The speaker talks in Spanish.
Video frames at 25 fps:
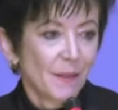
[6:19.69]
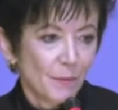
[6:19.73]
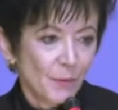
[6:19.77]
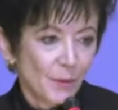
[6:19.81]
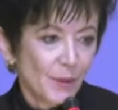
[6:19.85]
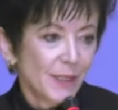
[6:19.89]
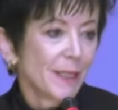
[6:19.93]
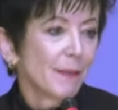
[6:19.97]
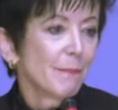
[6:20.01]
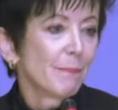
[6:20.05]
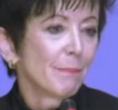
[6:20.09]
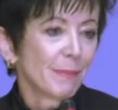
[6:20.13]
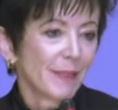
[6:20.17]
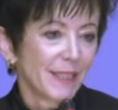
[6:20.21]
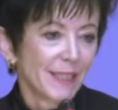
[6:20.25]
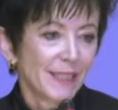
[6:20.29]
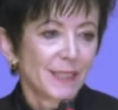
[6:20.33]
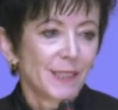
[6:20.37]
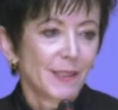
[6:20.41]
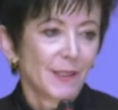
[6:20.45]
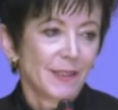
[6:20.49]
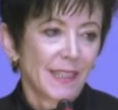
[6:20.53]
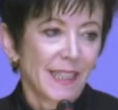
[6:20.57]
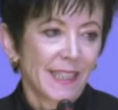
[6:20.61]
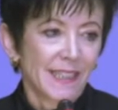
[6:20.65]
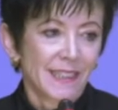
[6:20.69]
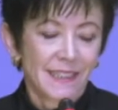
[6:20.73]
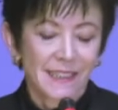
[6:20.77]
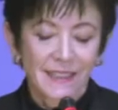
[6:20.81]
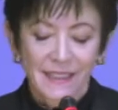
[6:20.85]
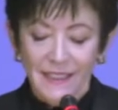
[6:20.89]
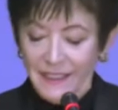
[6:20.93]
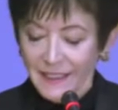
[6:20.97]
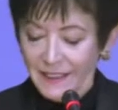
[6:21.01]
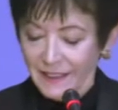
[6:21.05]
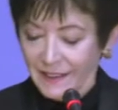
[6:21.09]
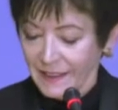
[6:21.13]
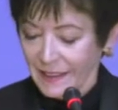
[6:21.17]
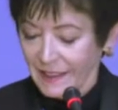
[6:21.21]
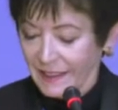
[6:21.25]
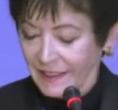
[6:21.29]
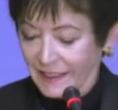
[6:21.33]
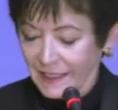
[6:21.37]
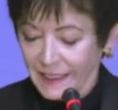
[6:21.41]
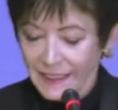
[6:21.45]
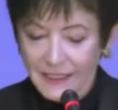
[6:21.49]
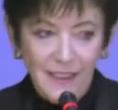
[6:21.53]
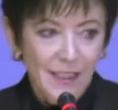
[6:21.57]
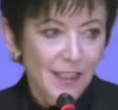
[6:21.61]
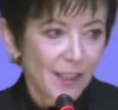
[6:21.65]
Muy impresionante.
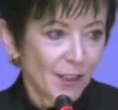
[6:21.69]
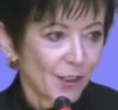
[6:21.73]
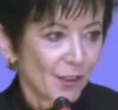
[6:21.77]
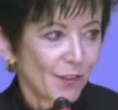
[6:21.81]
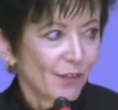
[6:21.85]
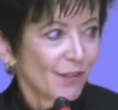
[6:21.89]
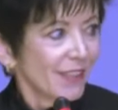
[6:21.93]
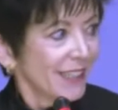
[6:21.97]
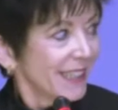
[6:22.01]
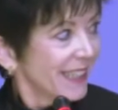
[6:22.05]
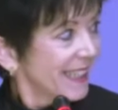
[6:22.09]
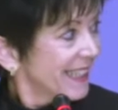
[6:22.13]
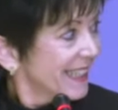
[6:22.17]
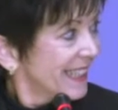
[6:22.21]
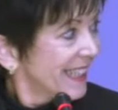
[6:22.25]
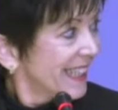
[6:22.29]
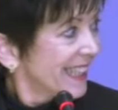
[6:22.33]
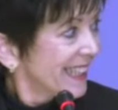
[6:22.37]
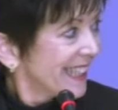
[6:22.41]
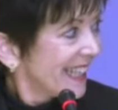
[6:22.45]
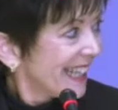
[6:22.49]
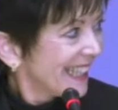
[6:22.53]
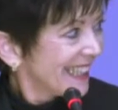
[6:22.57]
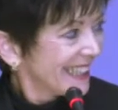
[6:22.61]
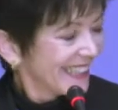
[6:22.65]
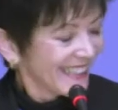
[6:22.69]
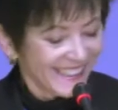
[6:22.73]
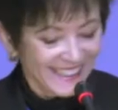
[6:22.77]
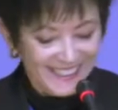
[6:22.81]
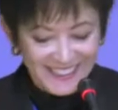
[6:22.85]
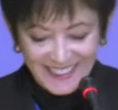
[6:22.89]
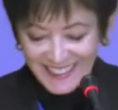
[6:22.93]
Les quiero felicitar.